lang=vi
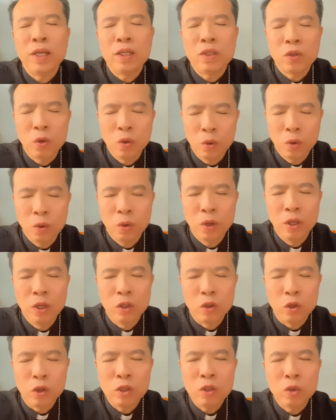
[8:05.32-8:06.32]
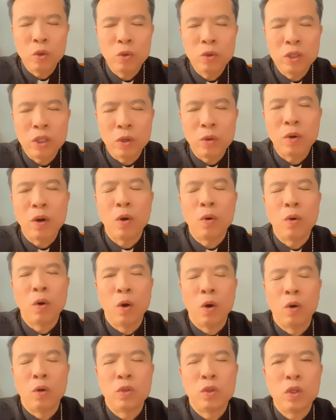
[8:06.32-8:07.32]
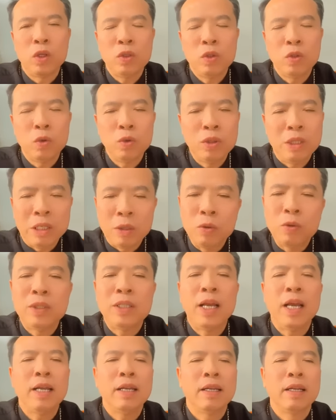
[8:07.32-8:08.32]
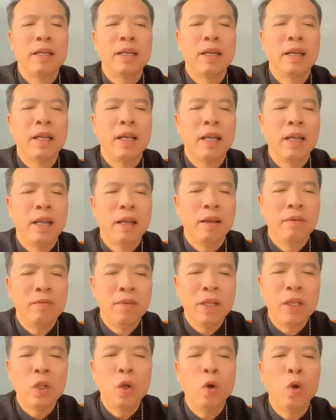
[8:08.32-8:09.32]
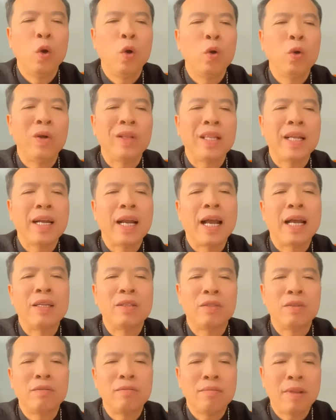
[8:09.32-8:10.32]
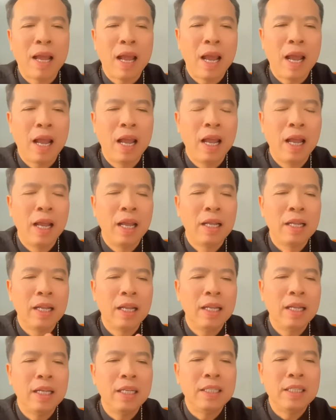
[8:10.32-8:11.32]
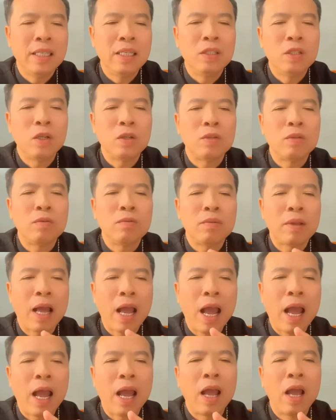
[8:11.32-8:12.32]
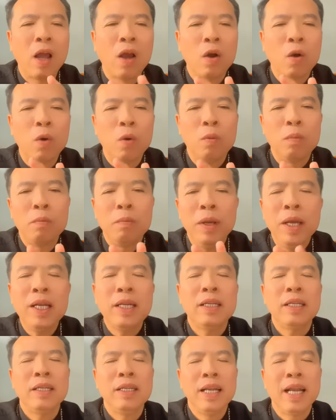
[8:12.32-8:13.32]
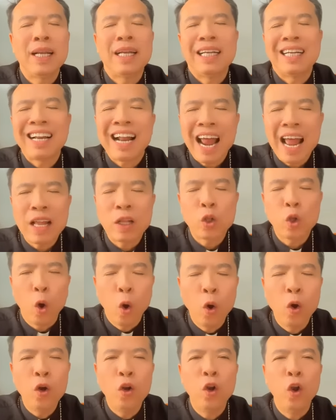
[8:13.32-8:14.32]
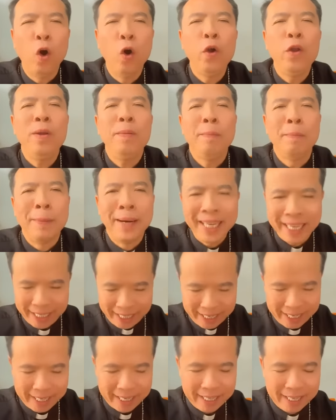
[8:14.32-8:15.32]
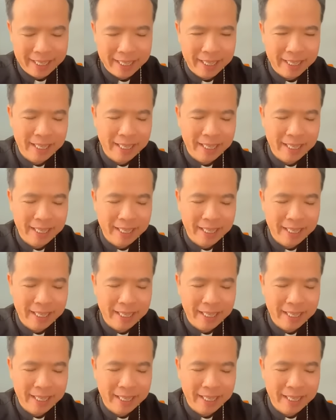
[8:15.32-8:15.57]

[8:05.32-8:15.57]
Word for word: của Chúa Giêsu. Chúa Giêsu chịu đau khổ, Chúa Giêsu chịu chết vì tội lỗi của tất cả chúng ta. Thế thì xin cho chúng ta cũng biết nhận ra tội lỗi mình